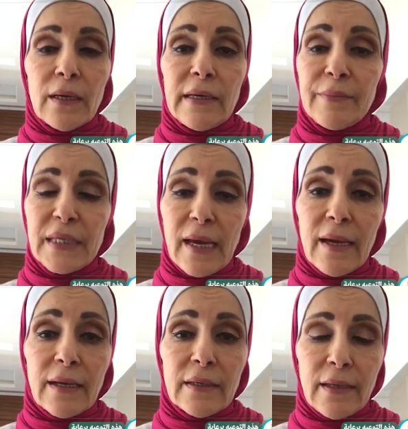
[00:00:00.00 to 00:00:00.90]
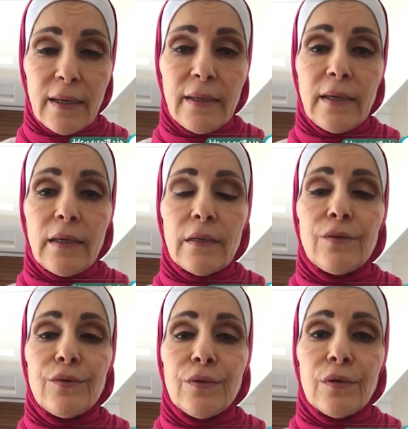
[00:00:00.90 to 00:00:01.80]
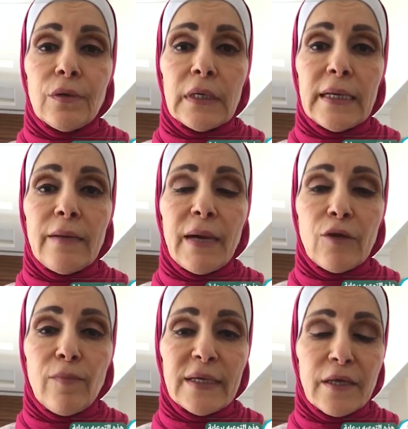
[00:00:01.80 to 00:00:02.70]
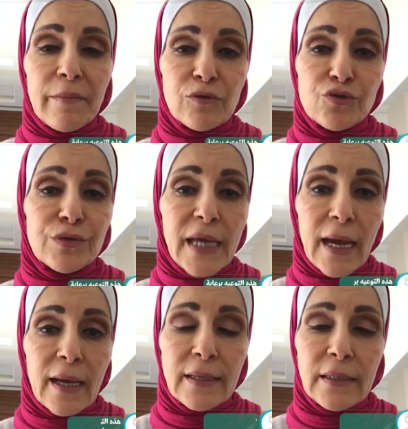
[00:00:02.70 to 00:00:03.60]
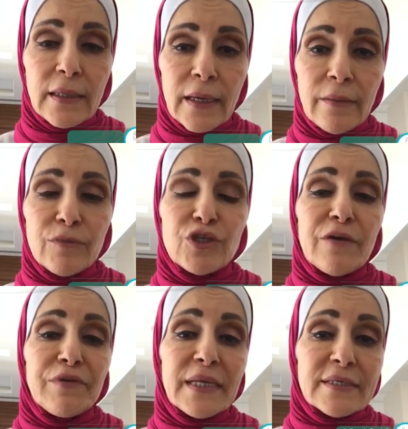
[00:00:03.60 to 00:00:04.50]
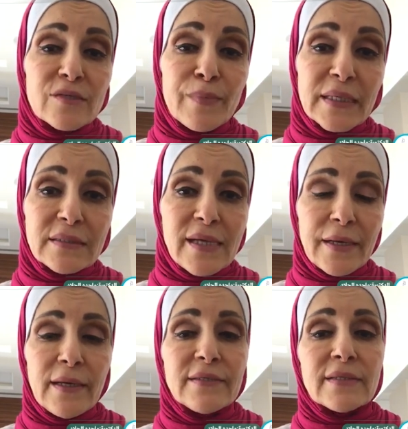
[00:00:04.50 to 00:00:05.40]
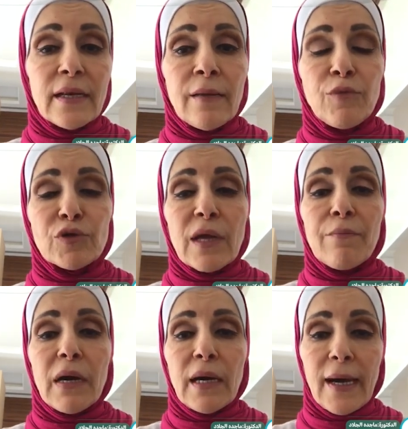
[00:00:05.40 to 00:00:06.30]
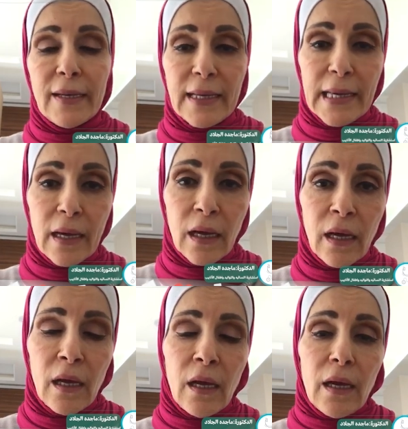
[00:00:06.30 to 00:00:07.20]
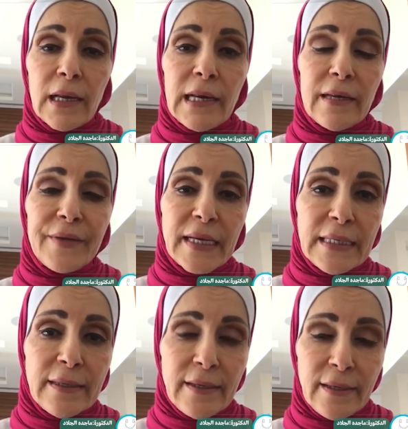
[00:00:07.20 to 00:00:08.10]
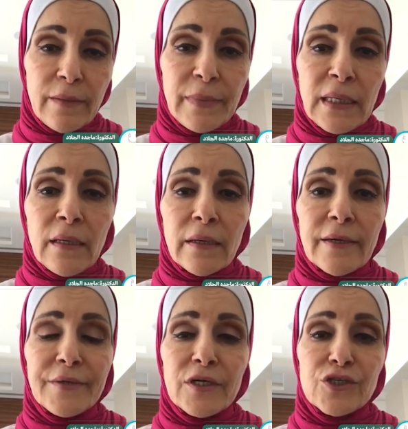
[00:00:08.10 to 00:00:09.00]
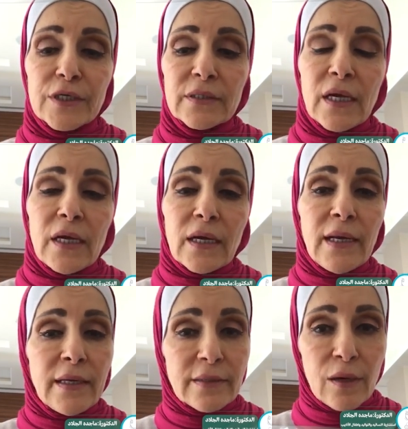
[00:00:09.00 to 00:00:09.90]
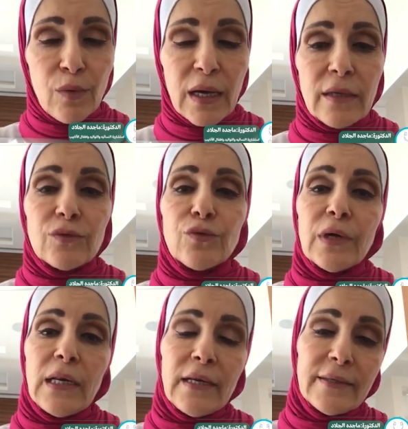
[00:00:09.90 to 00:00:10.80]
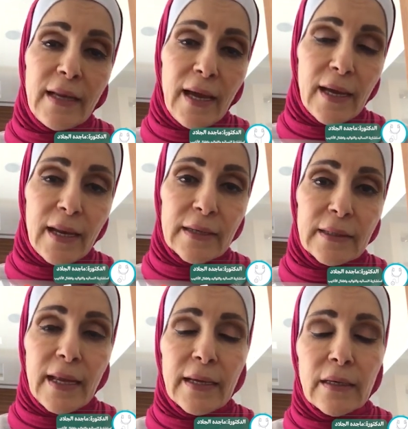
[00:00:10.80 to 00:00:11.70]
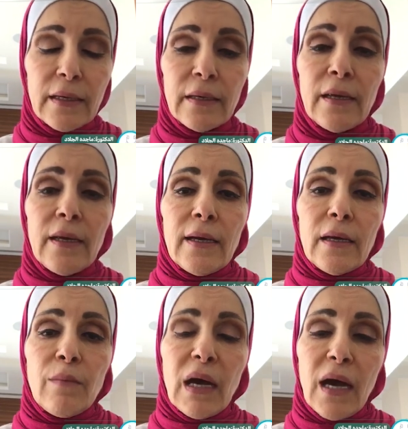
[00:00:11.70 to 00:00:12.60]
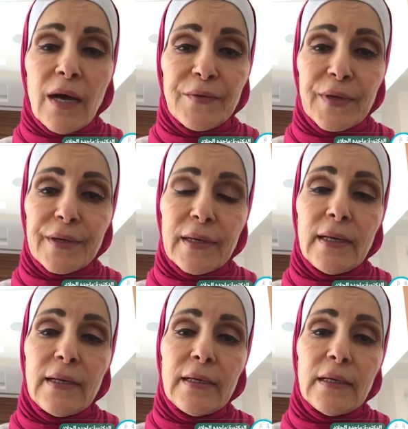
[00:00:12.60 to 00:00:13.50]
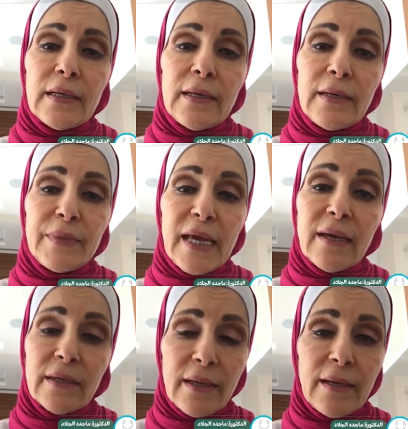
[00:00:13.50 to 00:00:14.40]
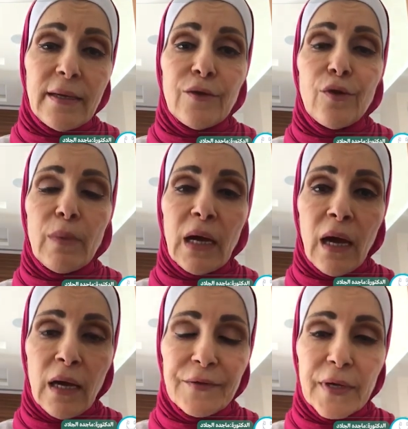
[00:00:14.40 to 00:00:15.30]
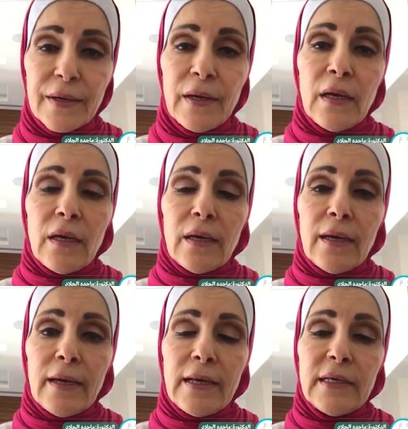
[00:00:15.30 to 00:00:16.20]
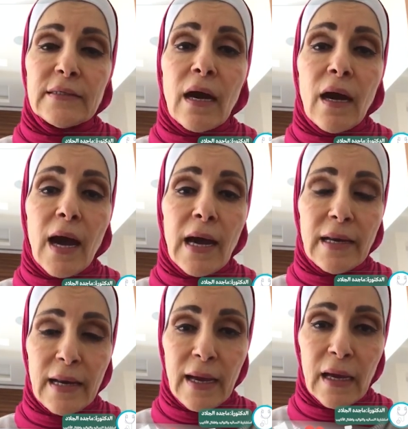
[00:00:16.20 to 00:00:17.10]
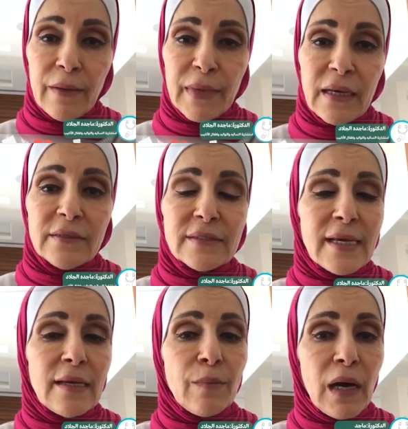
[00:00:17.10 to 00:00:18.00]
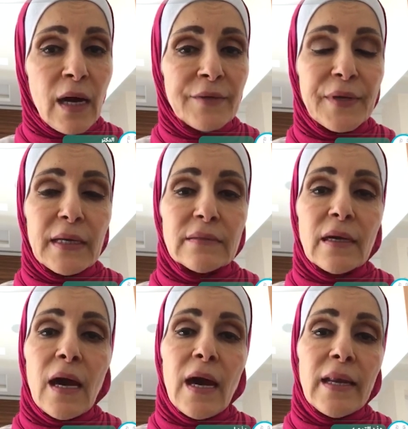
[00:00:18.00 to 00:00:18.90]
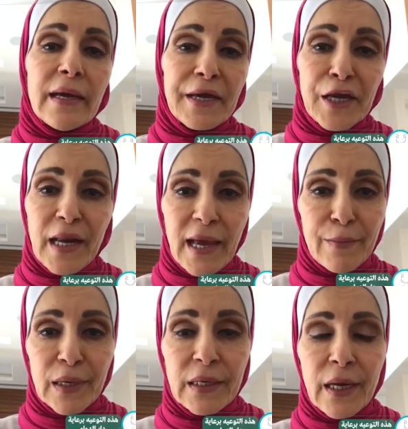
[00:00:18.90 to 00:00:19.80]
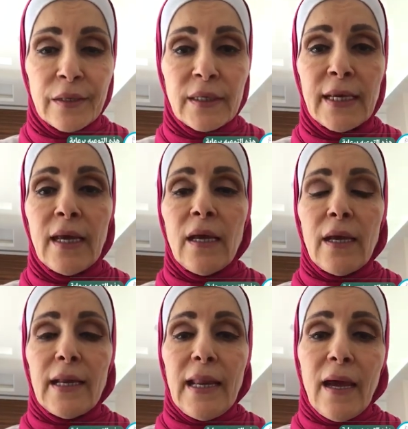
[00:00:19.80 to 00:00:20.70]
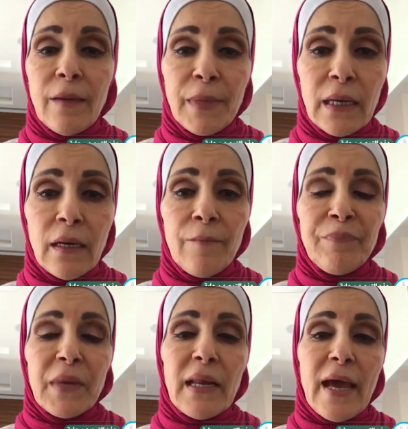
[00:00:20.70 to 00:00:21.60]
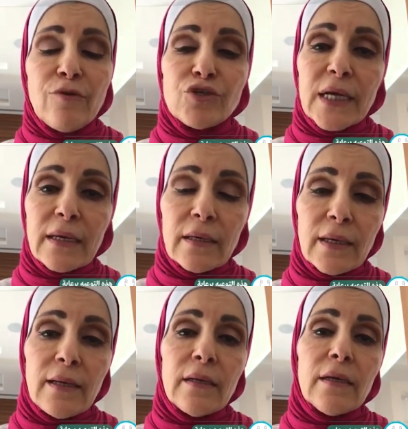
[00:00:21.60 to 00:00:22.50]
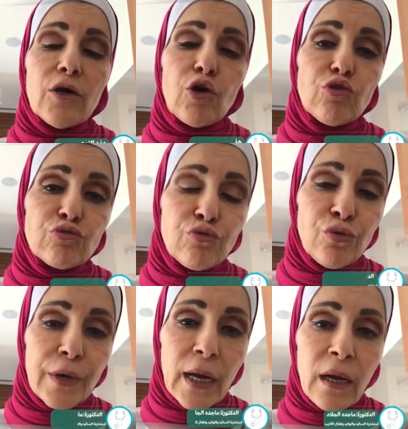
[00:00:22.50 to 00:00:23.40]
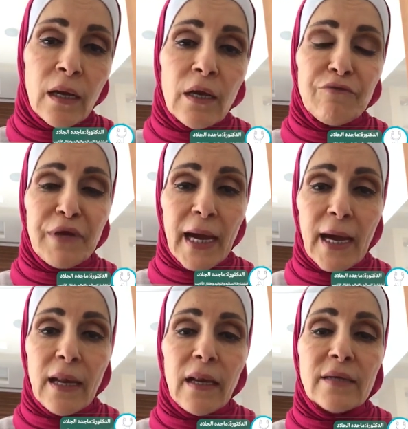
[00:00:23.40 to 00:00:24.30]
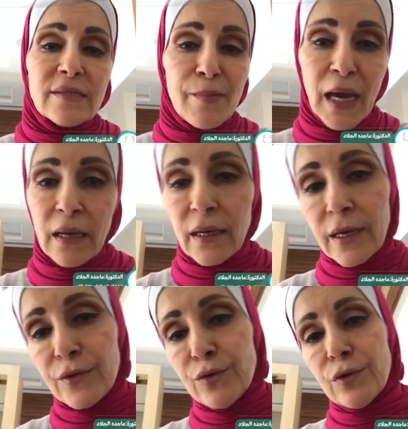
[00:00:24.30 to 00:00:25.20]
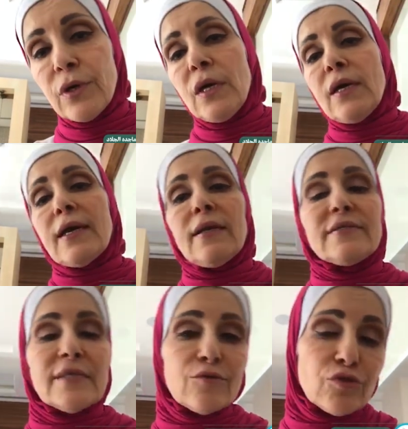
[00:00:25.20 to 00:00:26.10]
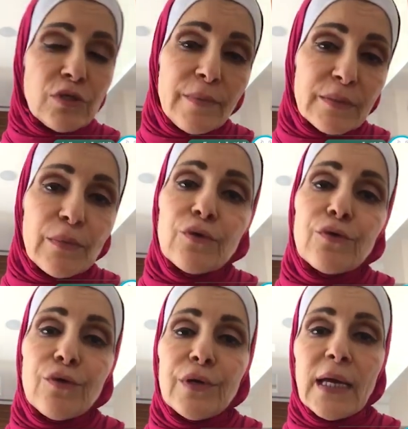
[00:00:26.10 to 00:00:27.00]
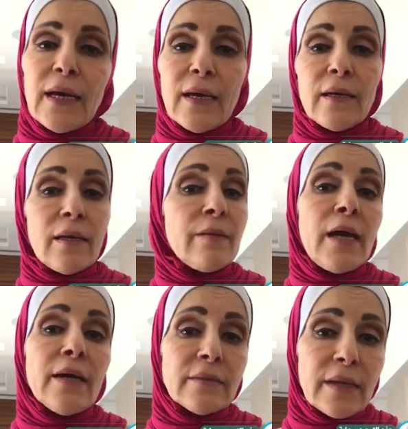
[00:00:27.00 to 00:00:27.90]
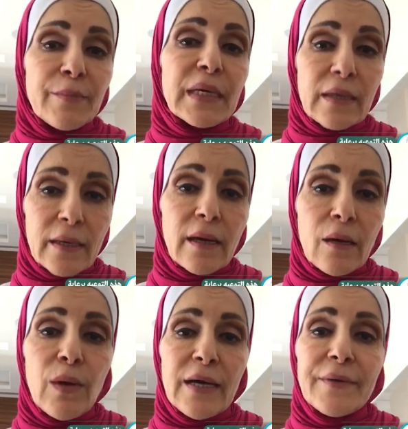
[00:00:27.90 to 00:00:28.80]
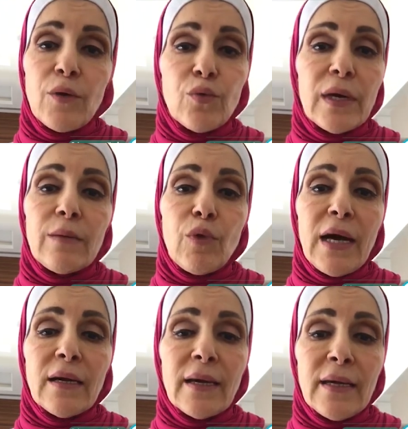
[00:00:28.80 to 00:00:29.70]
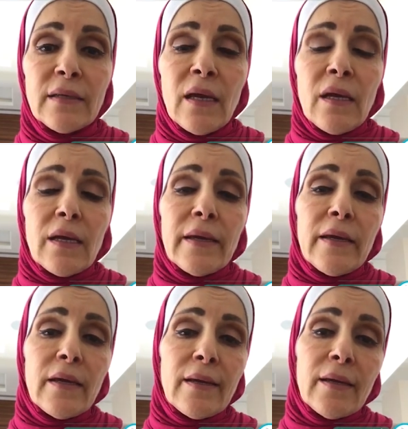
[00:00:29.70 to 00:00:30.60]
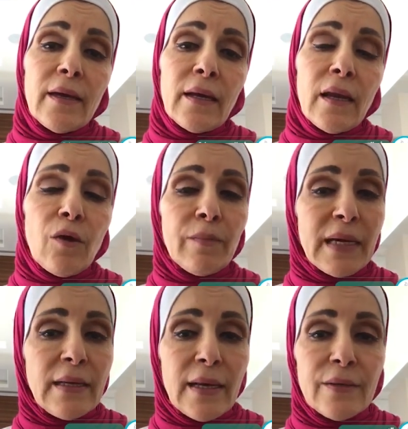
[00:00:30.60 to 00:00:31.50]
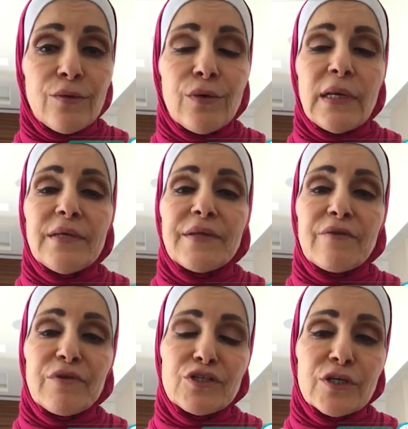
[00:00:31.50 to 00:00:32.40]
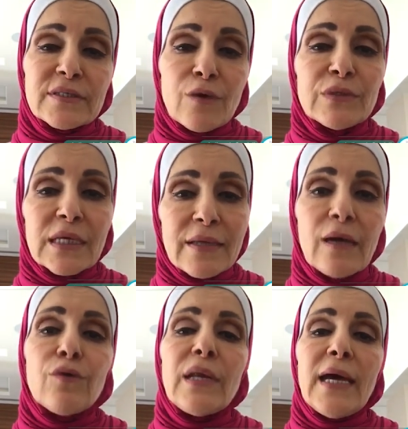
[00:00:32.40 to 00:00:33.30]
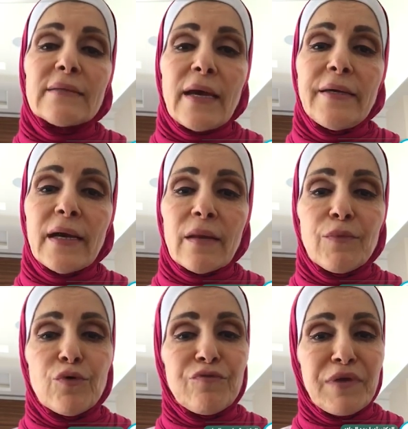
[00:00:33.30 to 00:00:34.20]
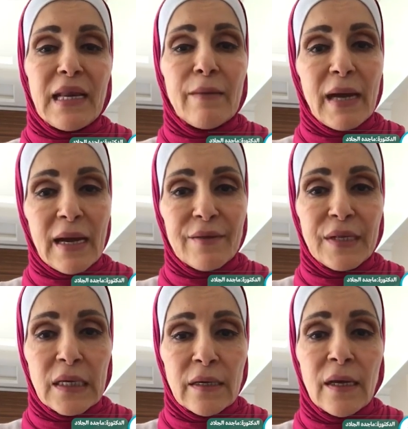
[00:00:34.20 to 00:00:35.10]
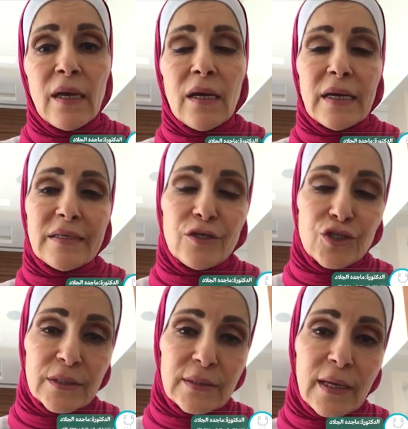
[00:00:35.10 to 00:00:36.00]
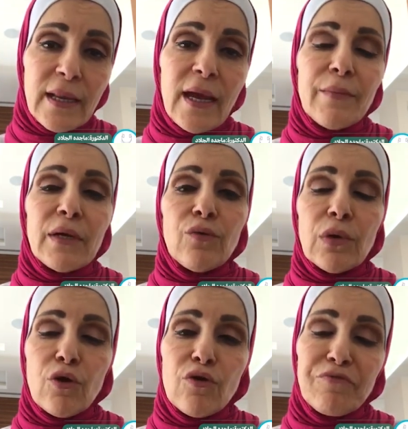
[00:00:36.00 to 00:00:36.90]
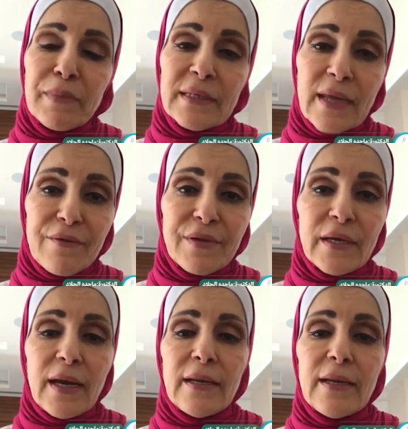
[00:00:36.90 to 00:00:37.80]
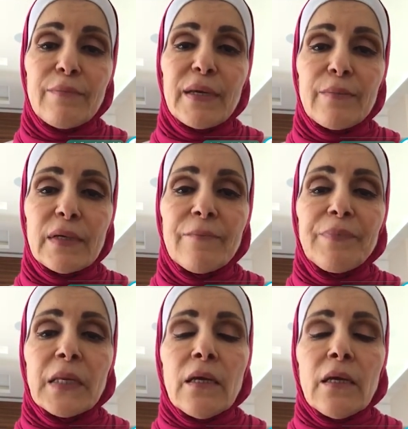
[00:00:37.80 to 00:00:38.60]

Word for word: اللي بدي أأكد عليه إنه المعلومات الموجودة حاليا مش ايفيدنس بيز يعني لسه لم يطبق عليها الدليل العلمي نتيجة قلة الوقت وقلة الحالات لكن المخاطر اللي اللي بدي أكد عليه إنه المخاطر آه، اللي تقع على الحامل زي المخاطر اللي تقع على غير الحمل يعني الحمل لا يشكل خطورة في حال لا سمح الله أنه الست أصيبت بالكورونا آه، أكثر من غيرها وهذا هو المؤكد آه، اللهم إلا أنه الانترفنشنز أو التدخلات أحيانا بيكون في لها محاذير نتيجة الحمل والخوف من تأثير على البيبي